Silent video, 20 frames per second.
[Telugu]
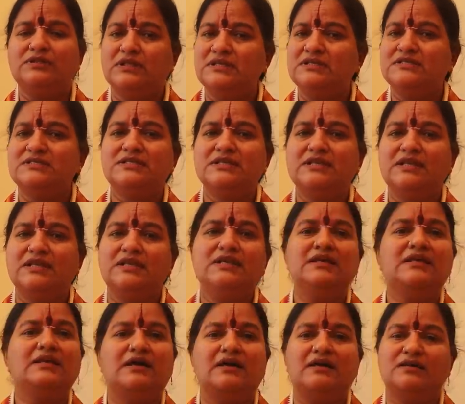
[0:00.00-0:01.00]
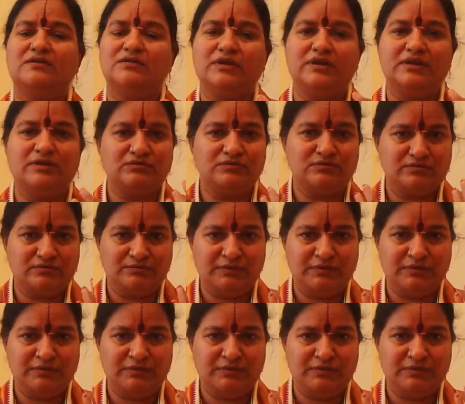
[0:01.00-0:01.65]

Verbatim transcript: తెలిసినవి నాకు నేను